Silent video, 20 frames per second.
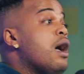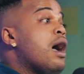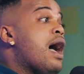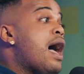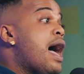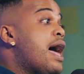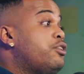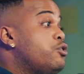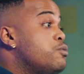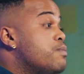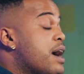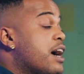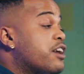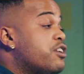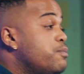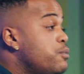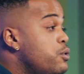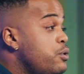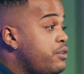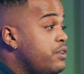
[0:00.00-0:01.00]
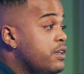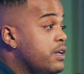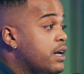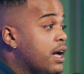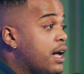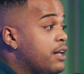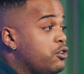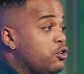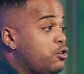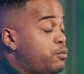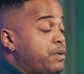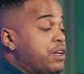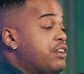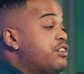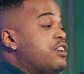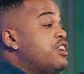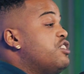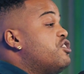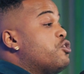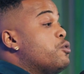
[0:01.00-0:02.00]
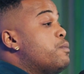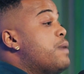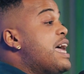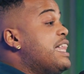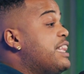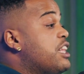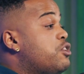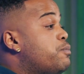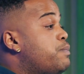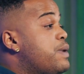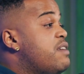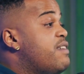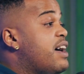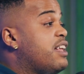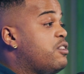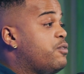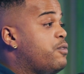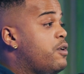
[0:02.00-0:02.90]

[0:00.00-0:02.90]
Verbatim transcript: ah, du machst Musik, also spielst du ein Instrument, dann spiel was